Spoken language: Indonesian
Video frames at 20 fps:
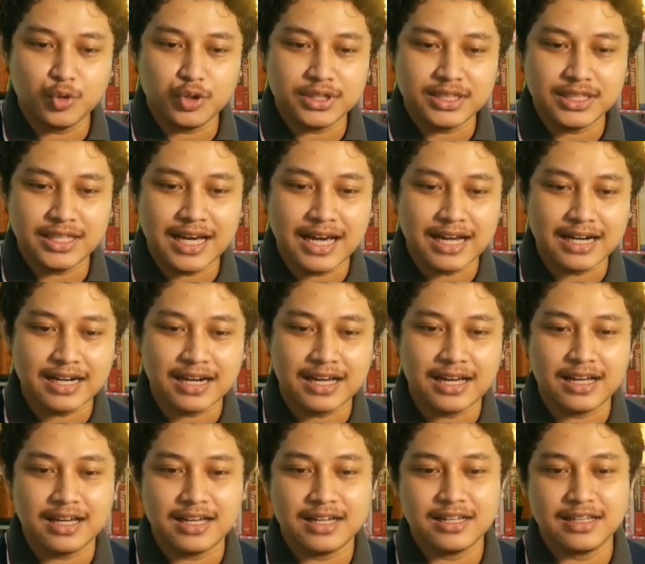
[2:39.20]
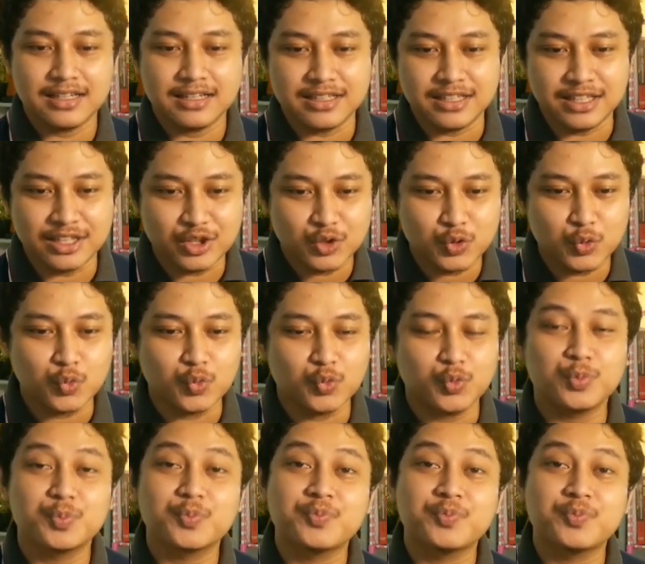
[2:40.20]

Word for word: mutiara itu.